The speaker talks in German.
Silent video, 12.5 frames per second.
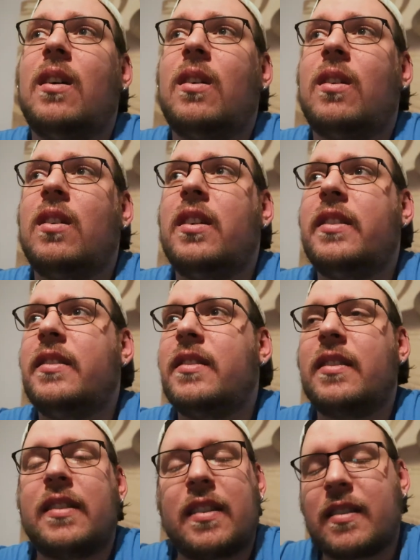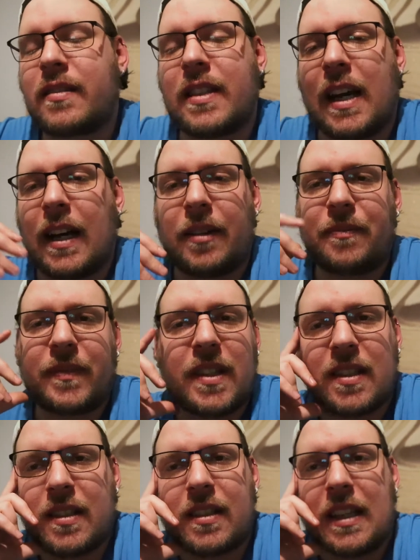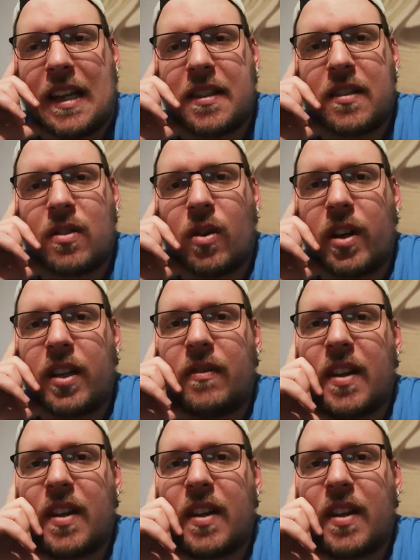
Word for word: und äh, ja, das ganze Zeug,